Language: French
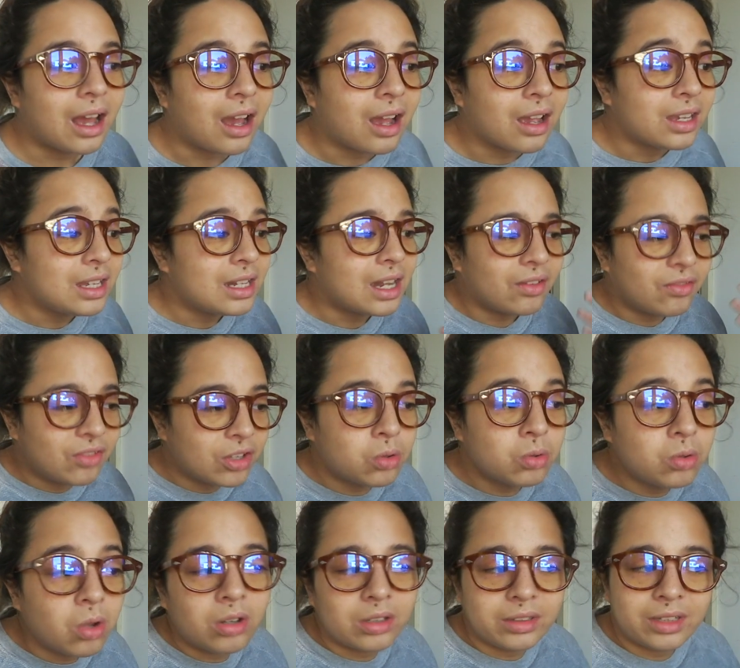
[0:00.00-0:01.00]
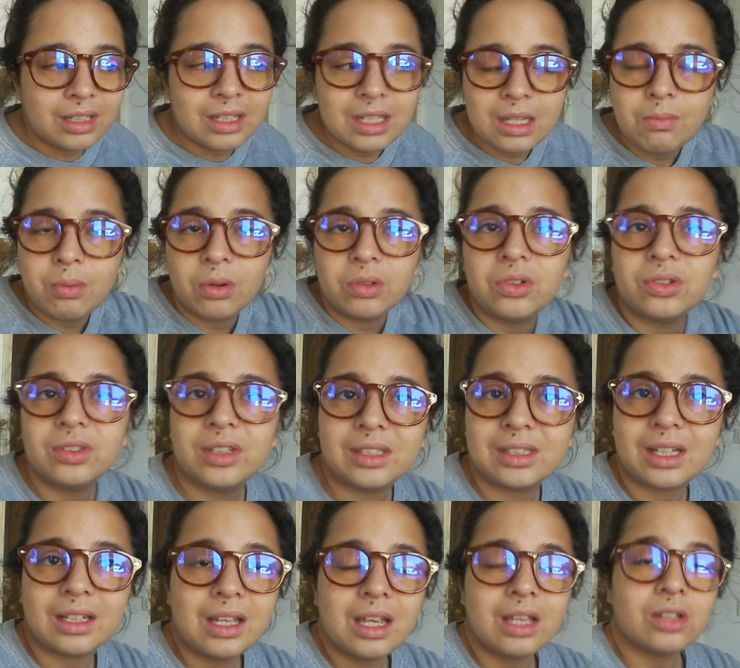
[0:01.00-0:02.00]
a, il a vécu dans le déni pendant
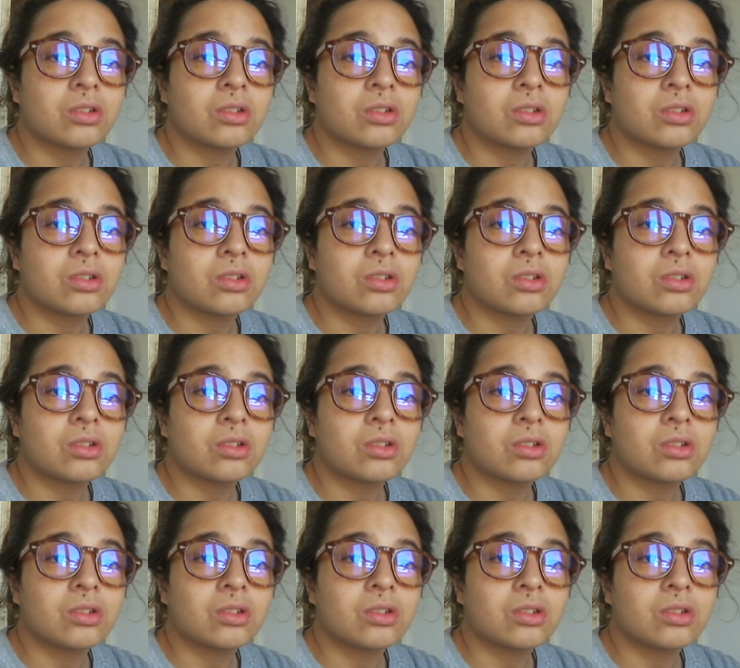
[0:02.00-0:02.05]
des années